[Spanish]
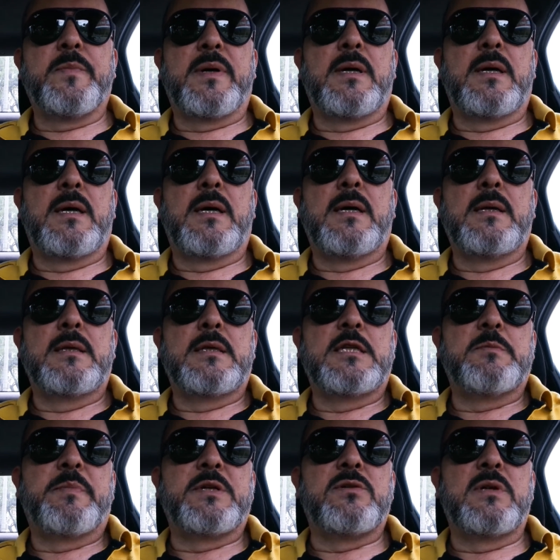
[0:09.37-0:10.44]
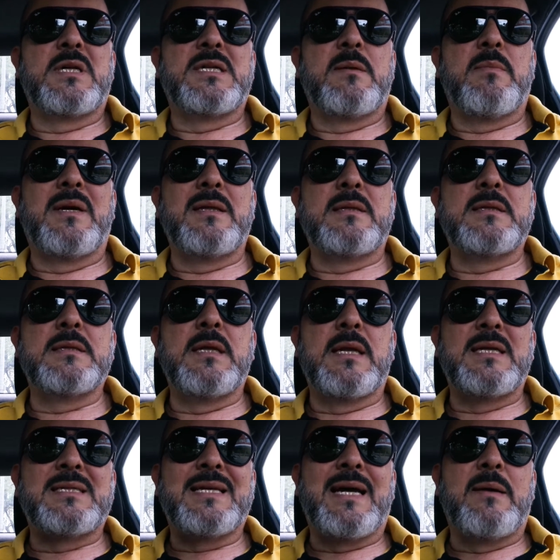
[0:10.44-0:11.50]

para las personas amantes de las